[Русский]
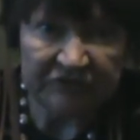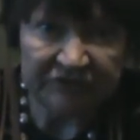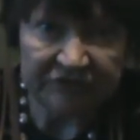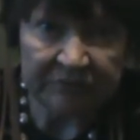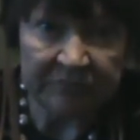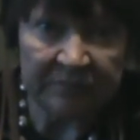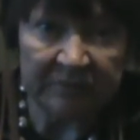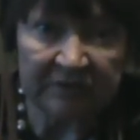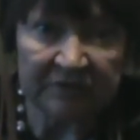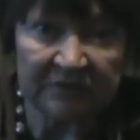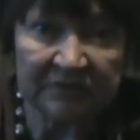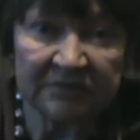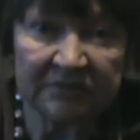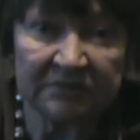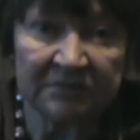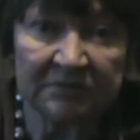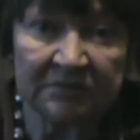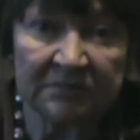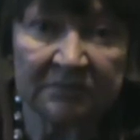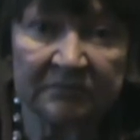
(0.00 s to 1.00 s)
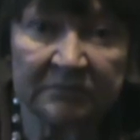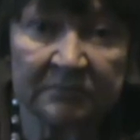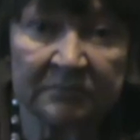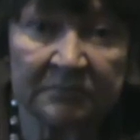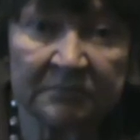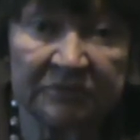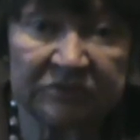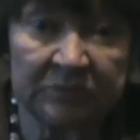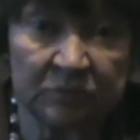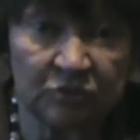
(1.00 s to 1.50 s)
себе,
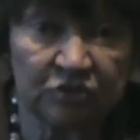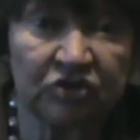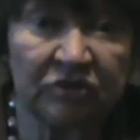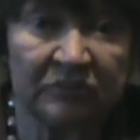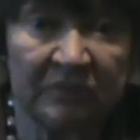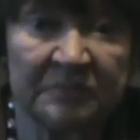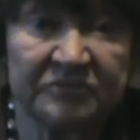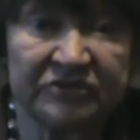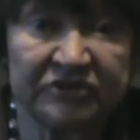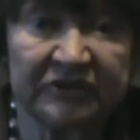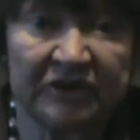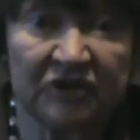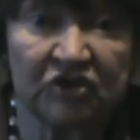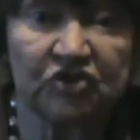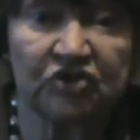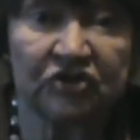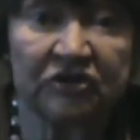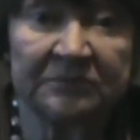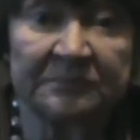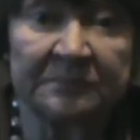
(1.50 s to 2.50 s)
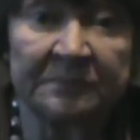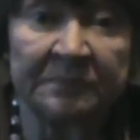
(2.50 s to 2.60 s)
потому что вам страшно.